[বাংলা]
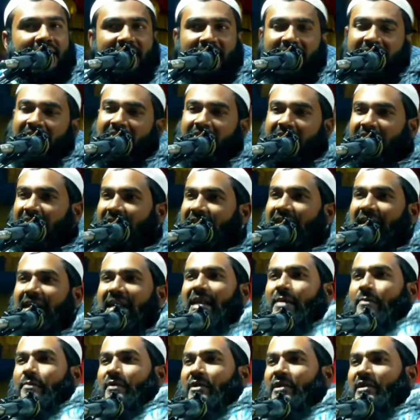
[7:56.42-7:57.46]
কিডনি
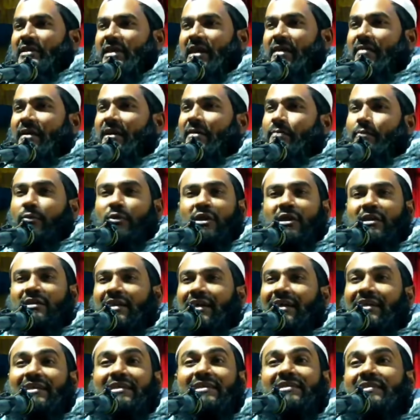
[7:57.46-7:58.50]
খারাপ হয়ে যাওয়ার পরে
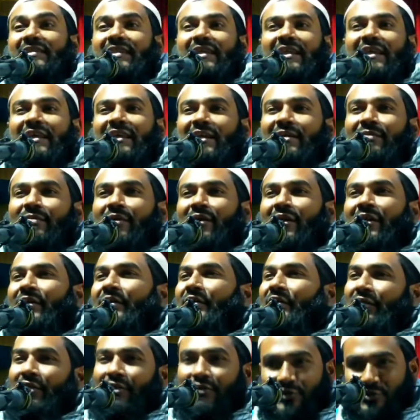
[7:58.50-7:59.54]
তার স্ত্রীকে বলা
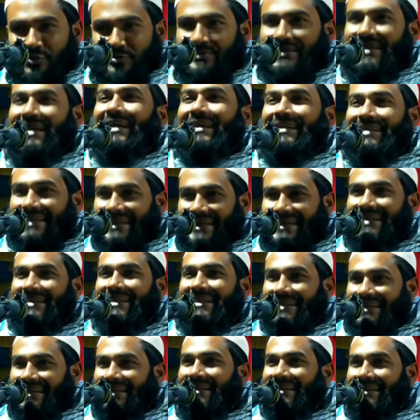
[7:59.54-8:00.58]
হলো তুমি একটা
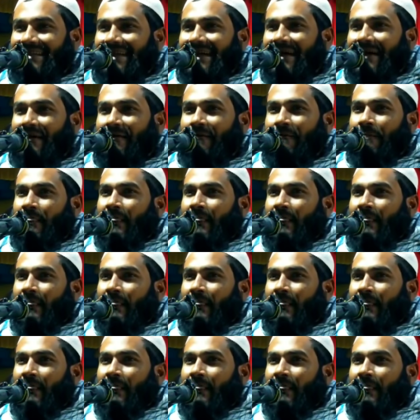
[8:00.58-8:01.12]
কিডনি দাও